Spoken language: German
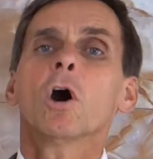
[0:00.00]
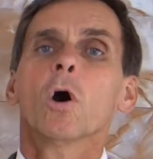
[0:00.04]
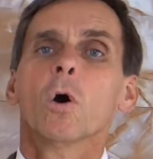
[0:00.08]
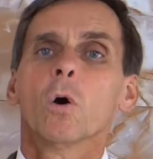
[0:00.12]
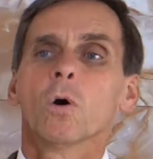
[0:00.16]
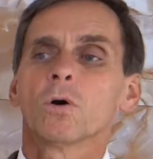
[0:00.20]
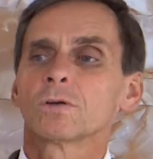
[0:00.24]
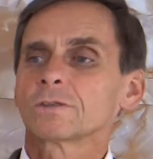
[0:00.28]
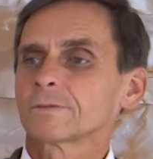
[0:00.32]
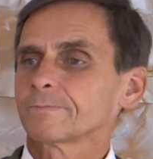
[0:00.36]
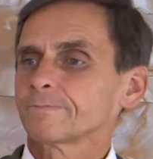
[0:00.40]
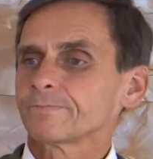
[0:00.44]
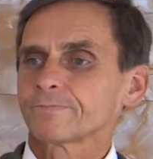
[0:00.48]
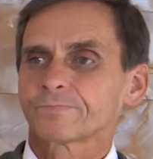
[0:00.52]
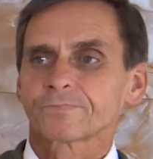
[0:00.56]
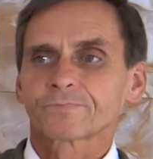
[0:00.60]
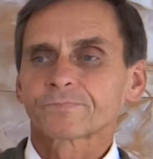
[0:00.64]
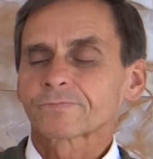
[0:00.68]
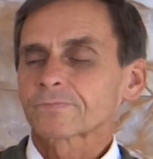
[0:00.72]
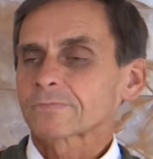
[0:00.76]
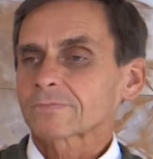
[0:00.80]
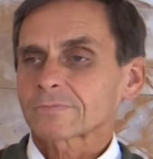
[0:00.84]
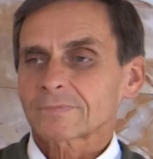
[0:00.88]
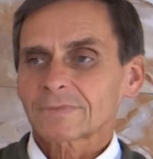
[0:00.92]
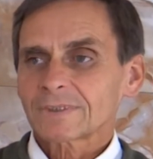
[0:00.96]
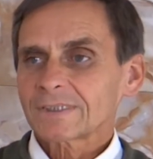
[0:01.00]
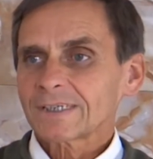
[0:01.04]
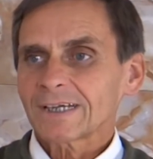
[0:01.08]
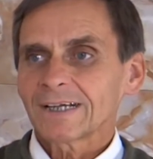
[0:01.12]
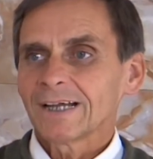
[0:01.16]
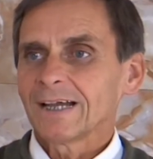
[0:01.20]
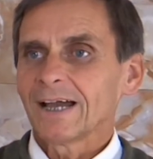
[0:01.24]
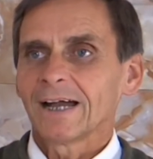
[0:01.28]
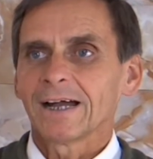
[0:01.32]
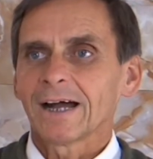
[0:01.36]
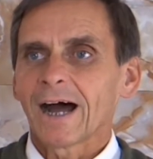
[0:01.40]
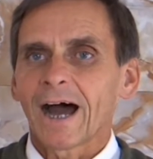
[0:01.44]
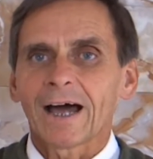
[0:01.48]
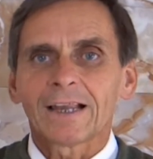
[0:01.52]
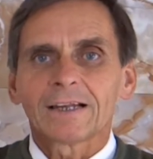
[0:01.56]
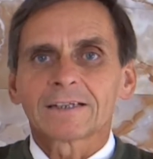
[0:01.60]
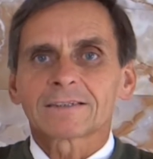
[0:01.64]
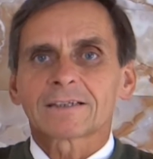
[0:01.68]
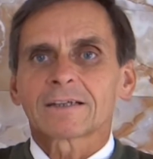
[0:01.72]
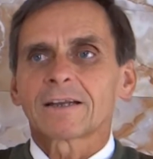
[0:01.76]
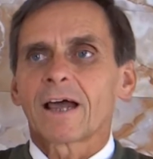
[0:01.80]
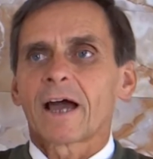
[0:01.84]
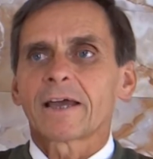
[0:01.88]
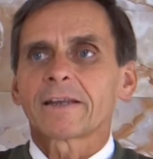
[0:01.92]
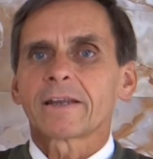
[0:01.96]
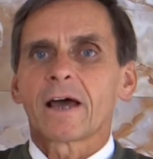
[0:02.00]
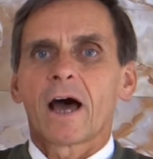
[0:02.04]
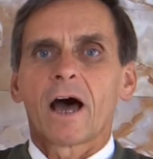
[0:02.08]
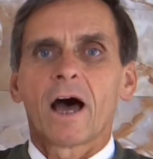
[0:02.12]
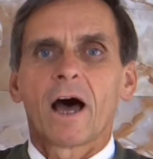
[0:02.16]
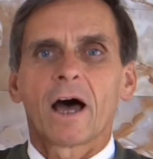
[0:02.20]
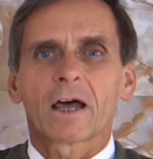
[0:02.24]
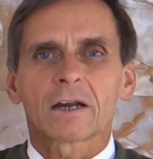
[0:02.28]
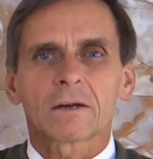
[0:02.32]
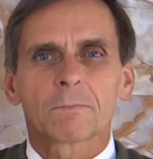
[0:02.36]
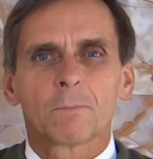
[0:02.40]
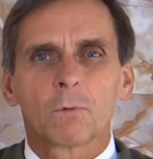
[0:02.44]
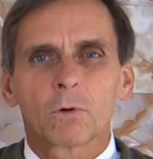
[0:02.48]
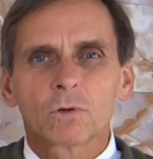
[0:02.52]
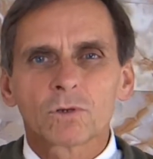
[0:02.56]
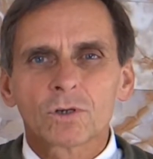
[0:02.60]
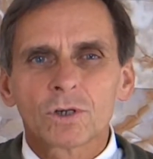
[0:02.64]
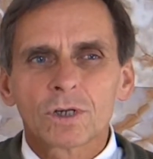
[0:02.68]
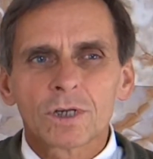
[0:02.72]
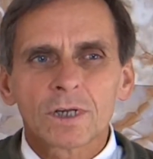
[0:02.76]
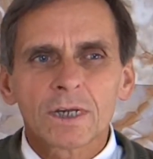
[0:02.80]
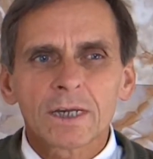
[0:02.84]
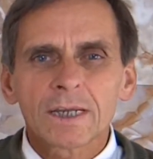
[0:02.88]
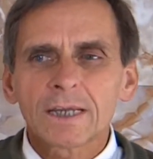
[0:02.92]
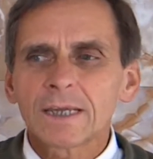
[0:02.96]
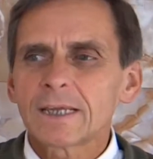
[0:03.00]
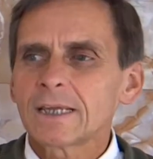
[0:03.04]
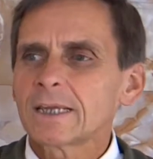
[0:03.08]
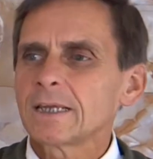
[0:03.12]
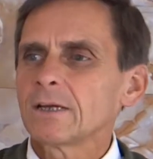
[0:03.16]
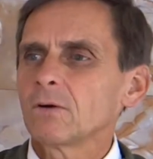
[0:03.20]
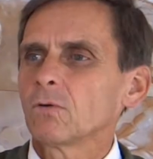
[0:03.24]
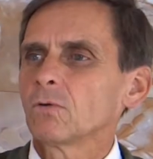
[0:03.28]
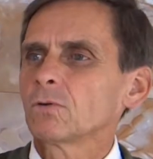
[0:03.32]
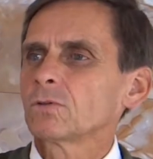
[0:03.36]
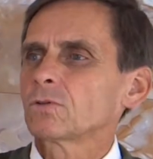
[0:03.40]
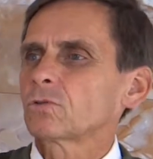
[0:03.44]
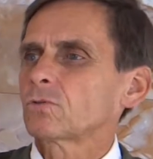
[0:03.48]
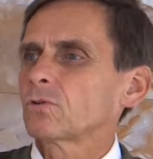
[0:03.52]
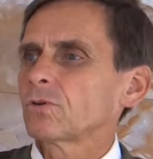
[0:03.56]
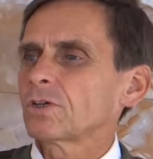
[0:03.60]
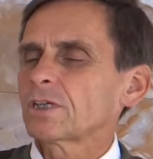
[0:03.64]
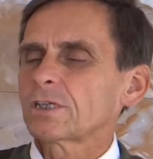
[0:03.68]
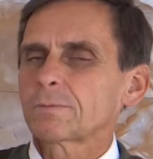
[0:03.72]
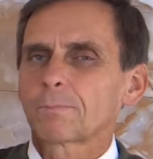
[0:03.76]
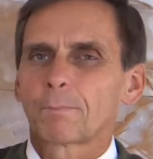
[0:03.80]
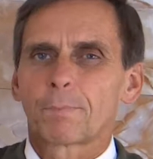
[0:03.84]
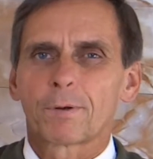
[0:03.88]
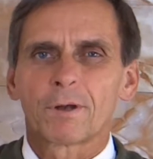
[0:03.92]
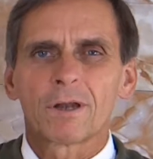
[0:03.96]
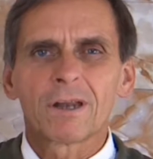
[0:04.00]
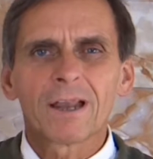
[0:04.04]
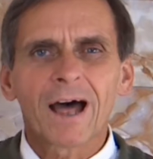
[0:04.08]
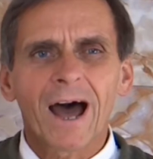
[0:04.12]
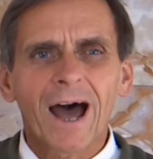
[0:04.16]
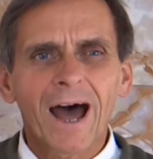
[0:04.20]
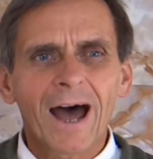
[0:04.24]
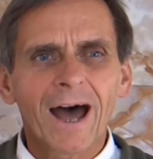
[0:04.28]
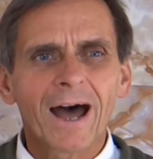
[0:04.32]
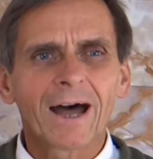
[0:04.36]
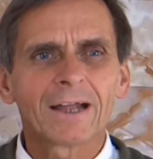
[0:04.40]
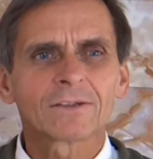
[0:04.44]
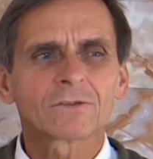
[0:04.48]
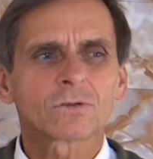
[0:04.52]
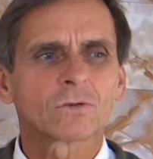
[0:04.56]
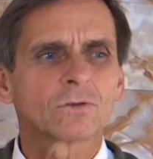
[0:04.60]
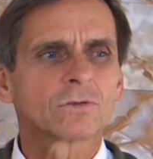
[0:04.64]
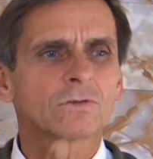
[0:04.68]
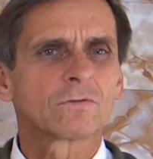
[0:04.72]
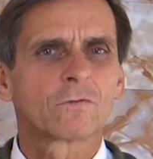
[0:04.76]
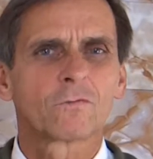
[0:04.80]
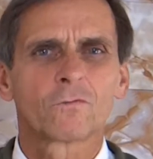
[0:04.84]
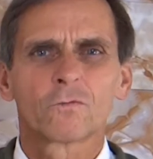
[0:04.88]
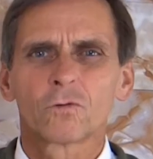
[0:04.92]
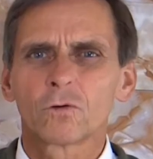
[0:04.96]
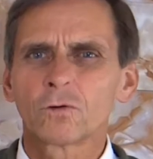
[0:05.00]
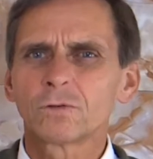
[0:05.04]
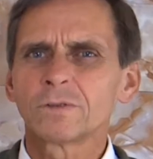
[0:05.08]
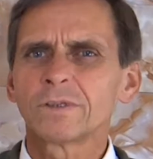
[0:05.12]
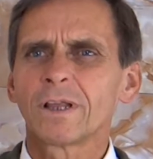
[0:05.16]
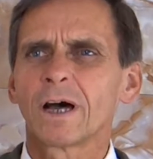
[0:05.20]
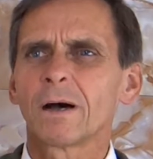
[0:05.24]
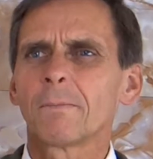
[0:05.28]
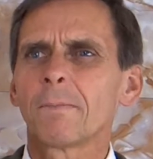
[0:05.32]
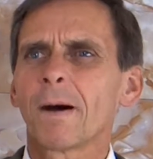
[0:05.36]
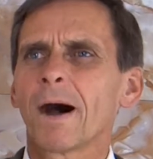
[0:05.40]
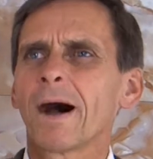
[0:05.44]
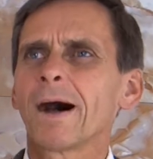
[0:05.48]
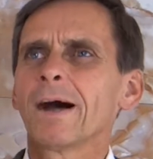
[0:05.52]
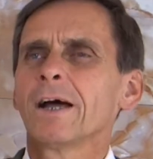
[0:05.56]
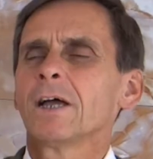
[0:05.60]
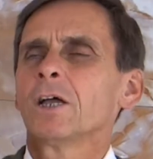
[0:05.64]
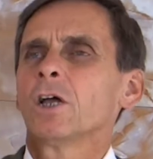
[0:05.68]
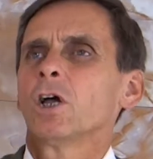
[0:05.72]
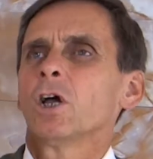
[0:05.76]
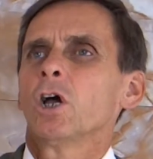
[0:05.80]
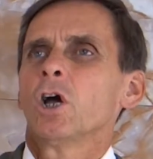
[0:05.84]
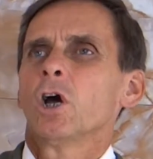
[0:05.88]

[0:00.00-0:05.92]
Und alles in einer Harmonie und durchplant und wunderbar.